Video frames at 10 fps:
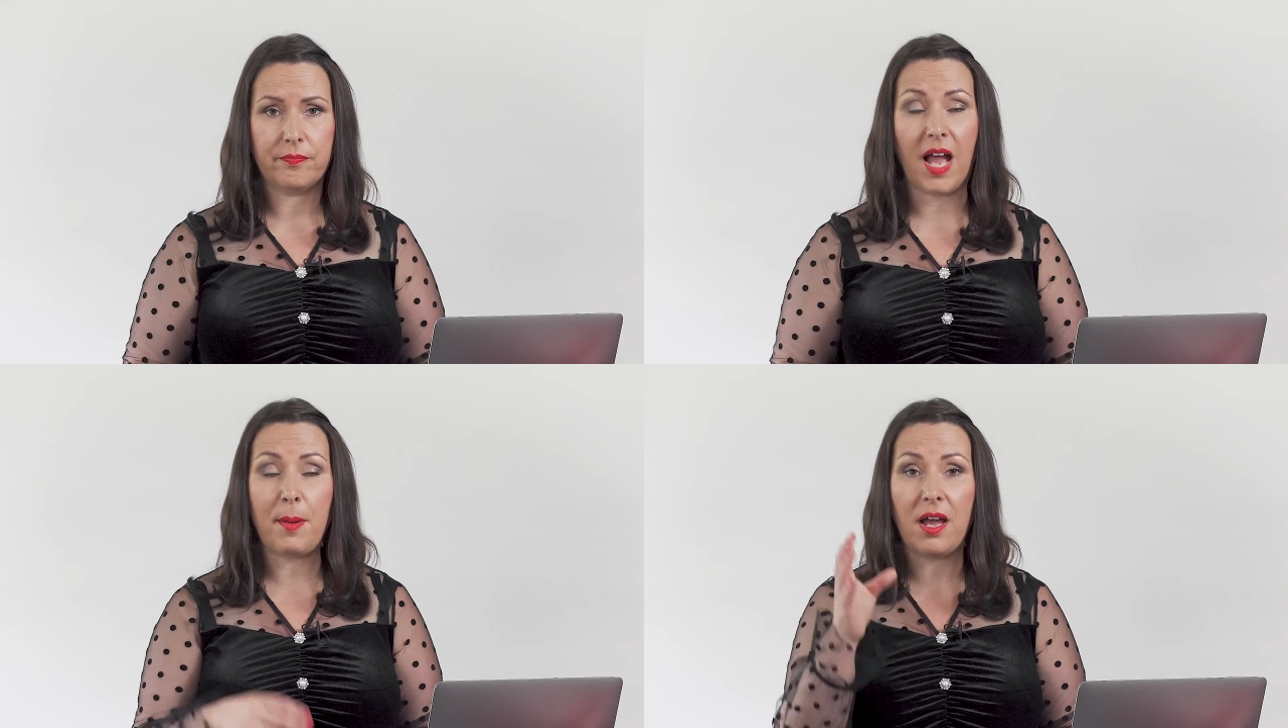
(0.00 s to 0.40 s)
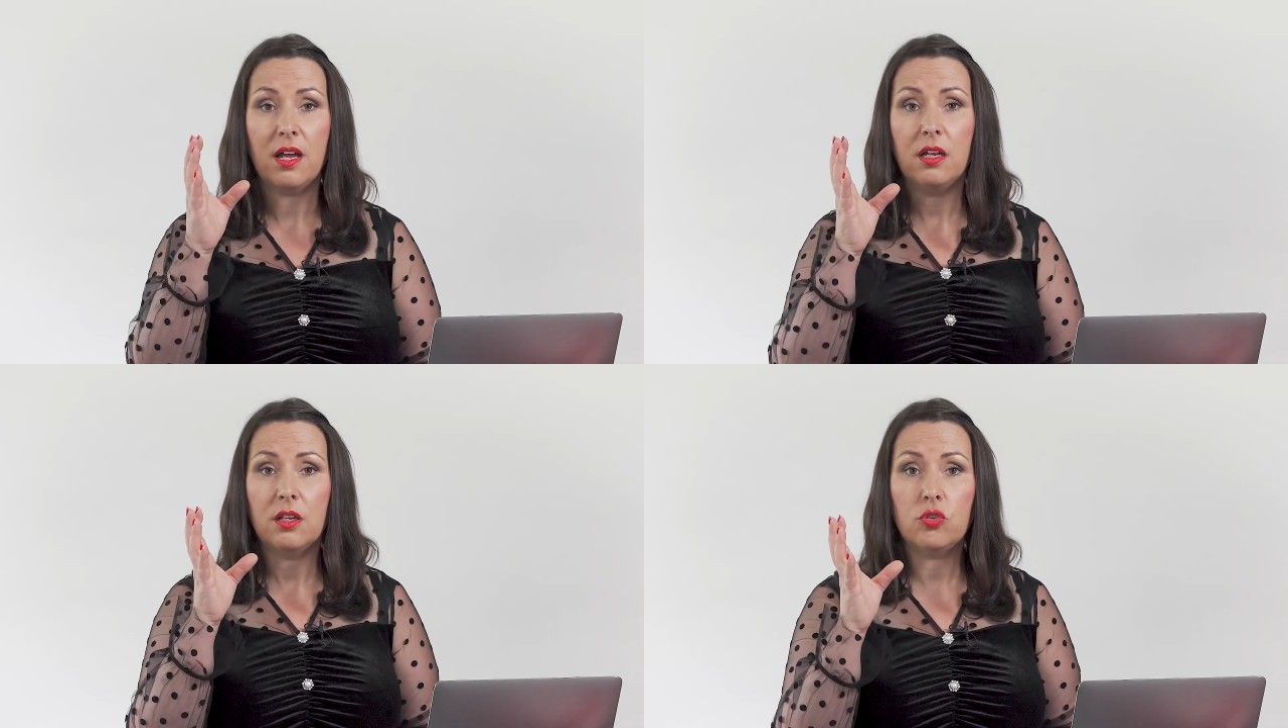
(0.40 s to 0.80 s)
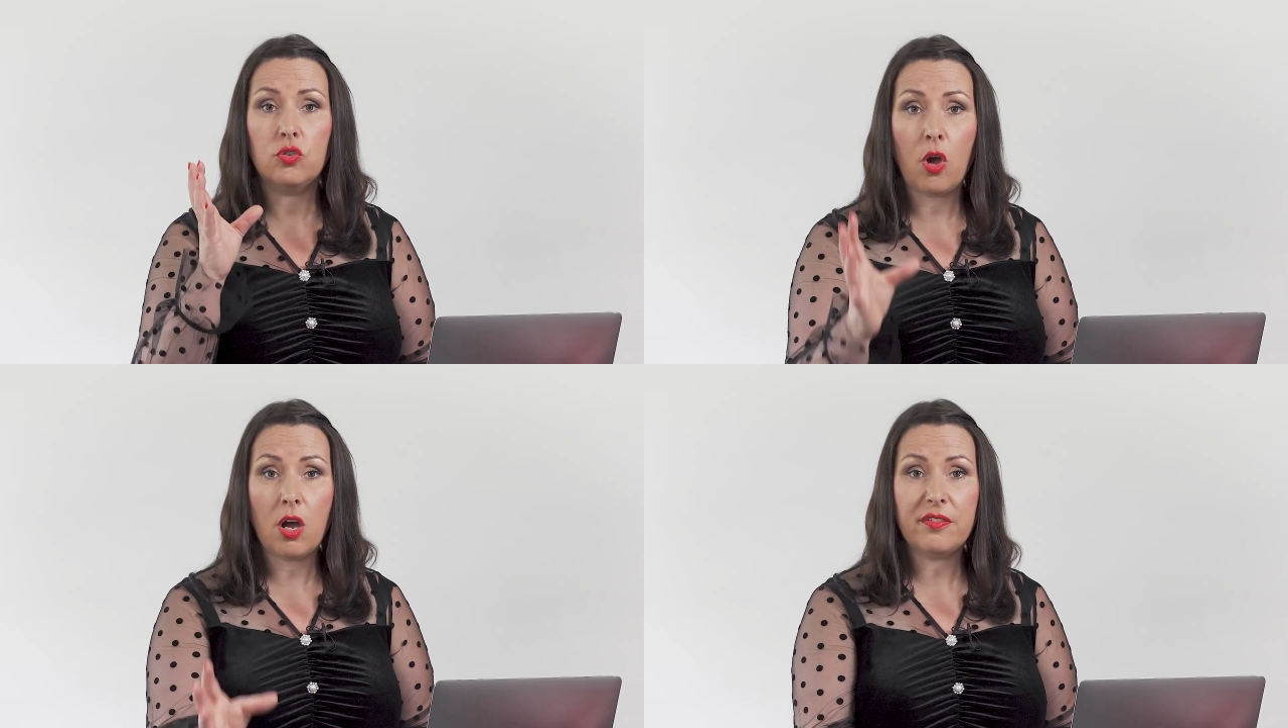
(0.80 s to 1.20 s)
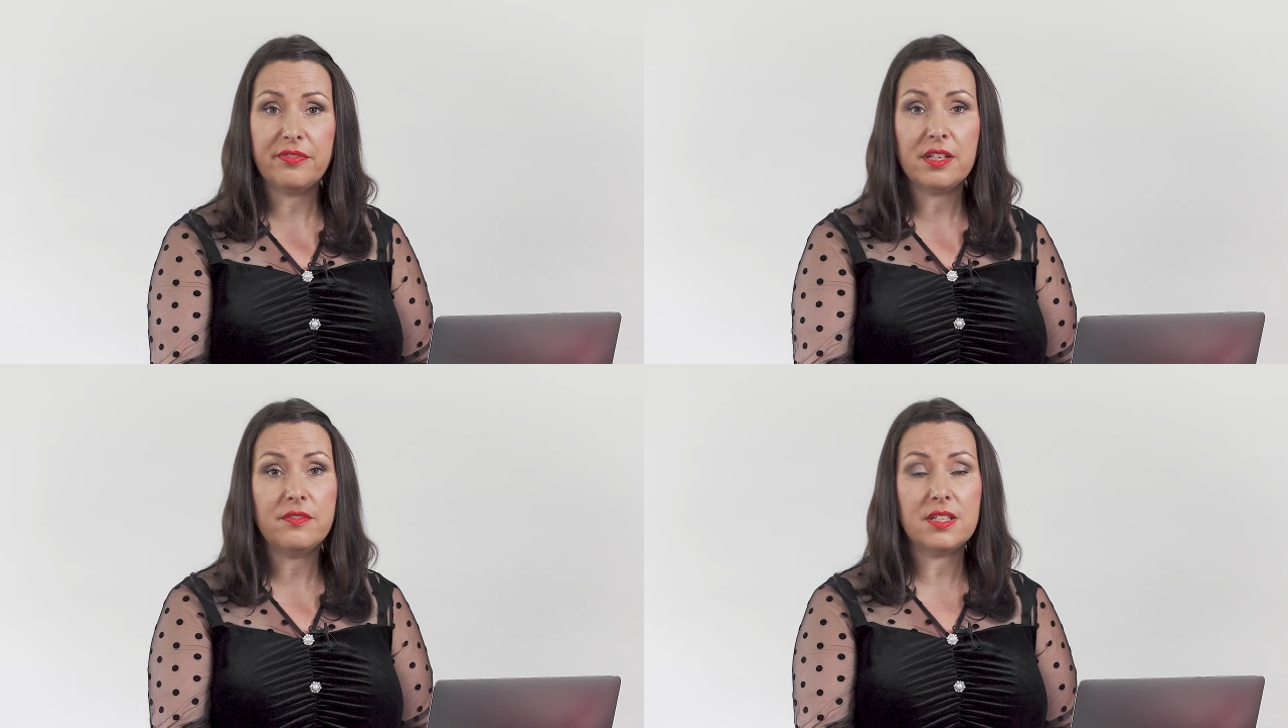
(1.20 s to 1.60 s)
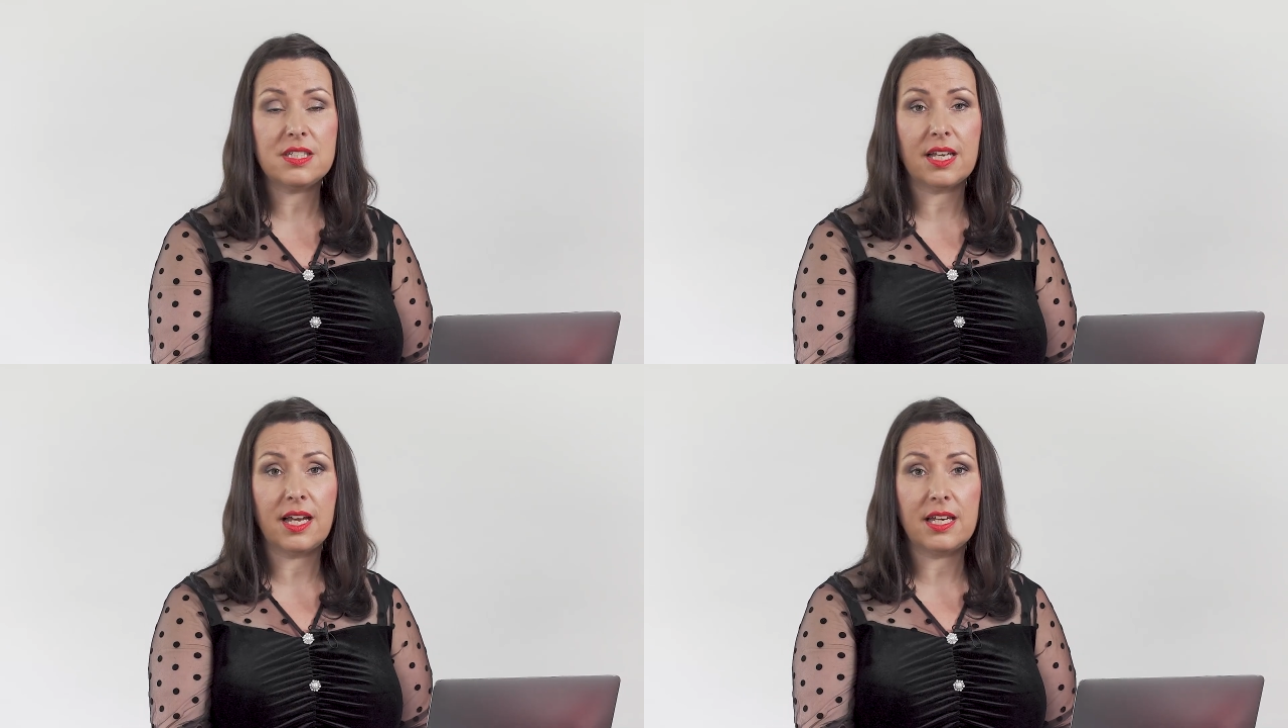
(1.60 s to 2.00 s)
Aber noch viel
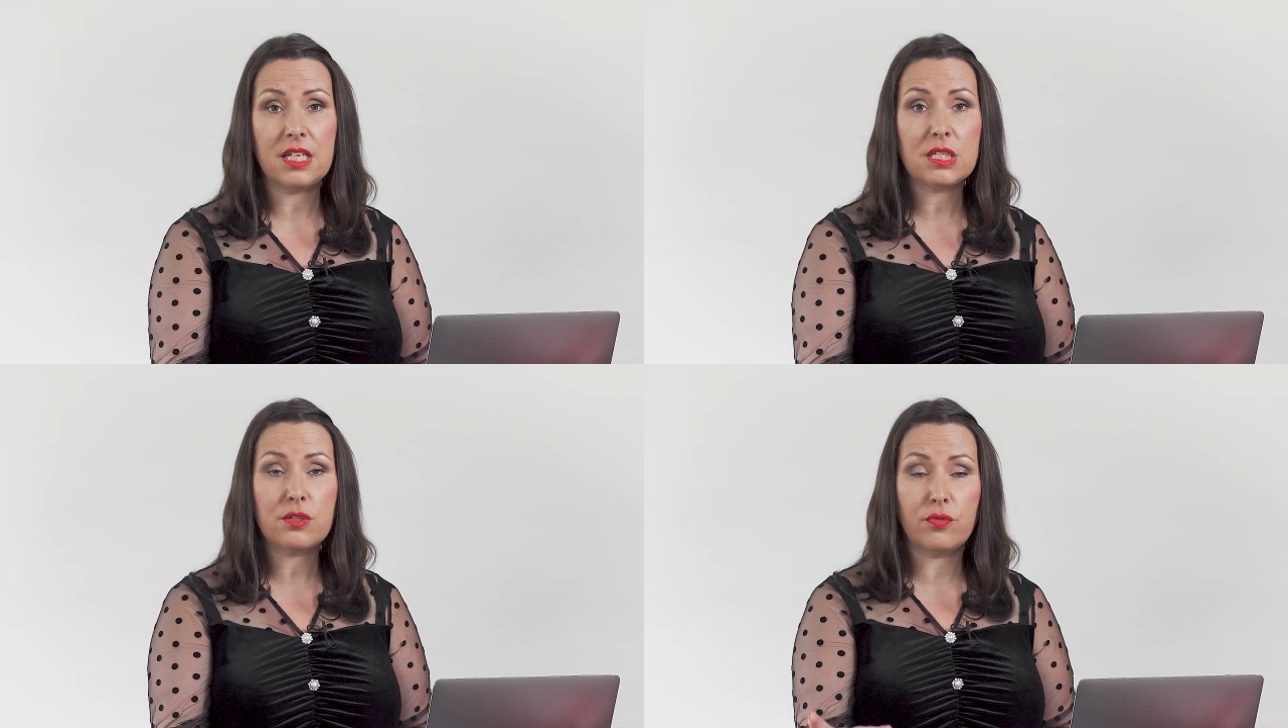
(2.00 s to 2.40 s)
wichtiger ist,